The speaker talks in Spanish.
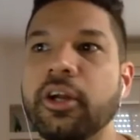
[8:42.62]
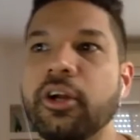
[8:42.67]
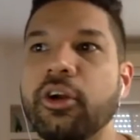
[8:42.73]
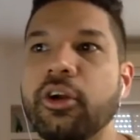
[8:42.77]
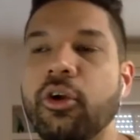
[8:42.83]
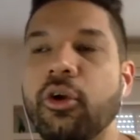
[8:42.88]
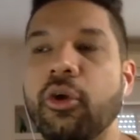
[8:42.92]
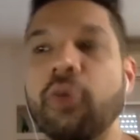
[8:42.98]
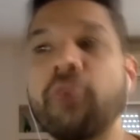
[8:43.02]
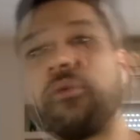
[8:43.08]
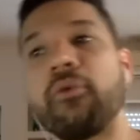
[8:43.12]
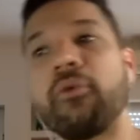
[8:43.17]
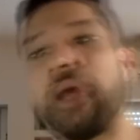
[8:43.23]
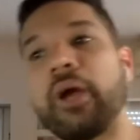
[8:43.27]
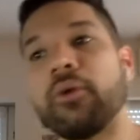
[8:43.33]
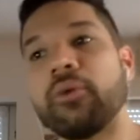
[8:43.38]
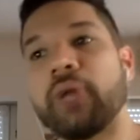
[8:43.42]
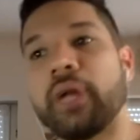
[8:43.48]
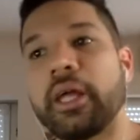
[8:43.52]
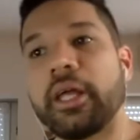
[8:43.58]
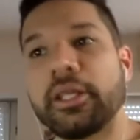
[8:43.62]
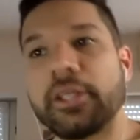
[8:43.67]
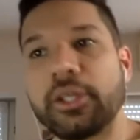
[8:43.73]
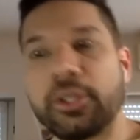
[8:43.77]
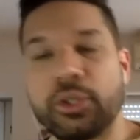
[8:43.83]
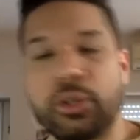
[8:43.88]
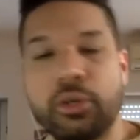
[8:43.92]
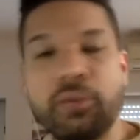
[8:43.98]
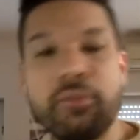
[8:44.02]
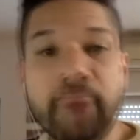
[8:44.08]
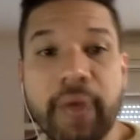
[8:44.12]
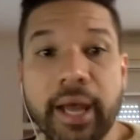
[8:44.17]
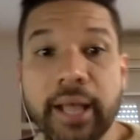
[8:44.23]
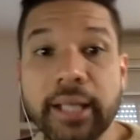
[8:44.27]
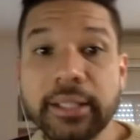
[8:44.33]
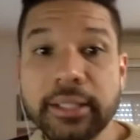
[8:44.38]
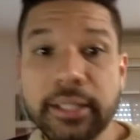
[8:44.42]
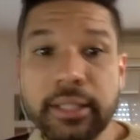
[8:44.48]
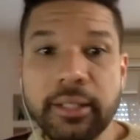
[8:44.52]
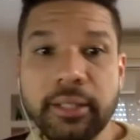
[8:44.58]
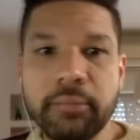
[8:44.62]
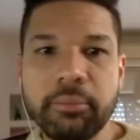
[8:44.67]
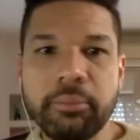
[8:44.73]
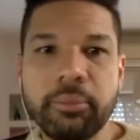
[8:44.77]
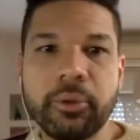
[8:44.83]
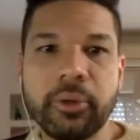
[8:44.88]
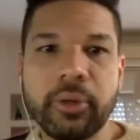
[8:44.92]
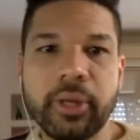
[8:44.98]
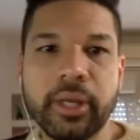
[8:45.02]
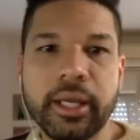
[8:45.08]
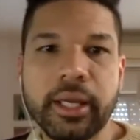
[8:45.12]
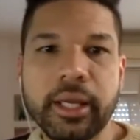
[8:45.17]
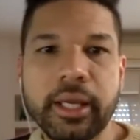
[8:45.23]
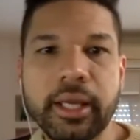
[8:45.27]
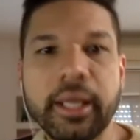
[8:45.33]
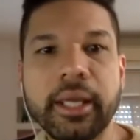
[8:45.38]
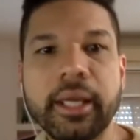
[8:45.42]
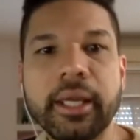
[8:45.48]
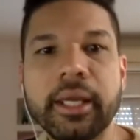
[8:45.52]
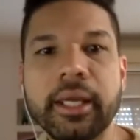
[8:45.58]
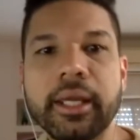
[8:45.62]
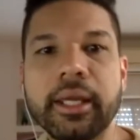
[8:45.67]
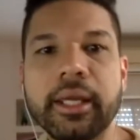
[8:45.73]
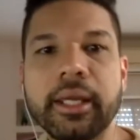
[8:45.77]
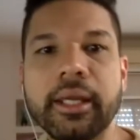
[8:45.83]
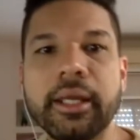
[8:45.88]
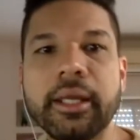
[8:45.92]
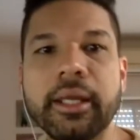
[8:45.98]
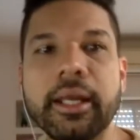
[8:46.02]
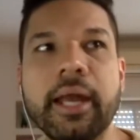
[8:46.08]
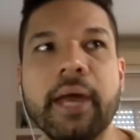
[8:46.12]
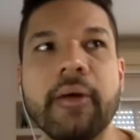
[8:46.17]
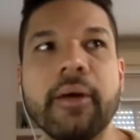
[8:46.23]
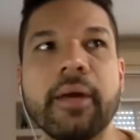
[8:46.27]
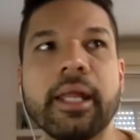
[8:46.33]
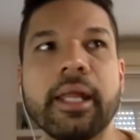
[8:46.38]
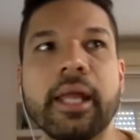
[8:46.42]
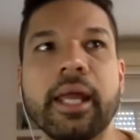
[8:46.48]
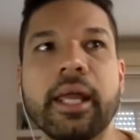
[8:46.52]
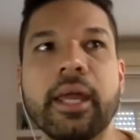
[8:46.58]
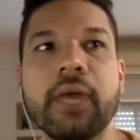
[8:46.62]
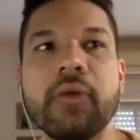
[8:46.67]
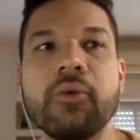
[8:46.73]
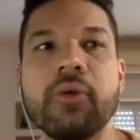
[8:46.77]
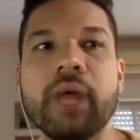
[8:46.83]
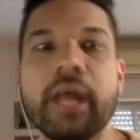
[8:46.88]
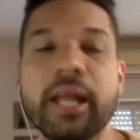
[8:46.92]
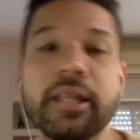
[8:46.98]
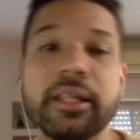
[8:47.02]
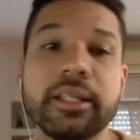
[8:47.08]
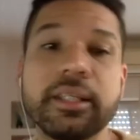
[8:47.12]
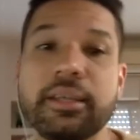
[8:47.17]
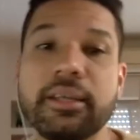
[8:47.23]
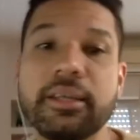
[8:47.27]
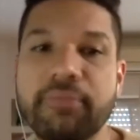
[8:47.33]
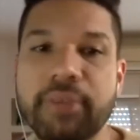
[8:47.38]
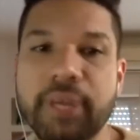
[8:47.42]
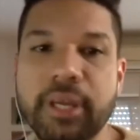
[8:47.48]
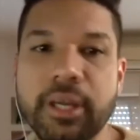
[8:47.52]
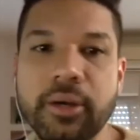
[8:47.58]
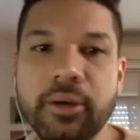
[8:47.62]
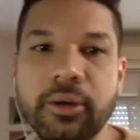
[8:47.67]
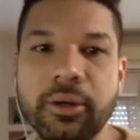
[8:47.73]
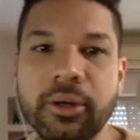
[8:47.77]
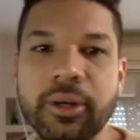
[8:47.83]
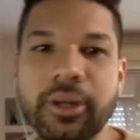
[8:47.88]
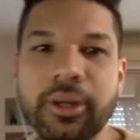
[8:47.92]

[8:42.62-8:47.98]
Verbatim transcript: no fue una decisión fácil porque la verdad es que es un gran desafío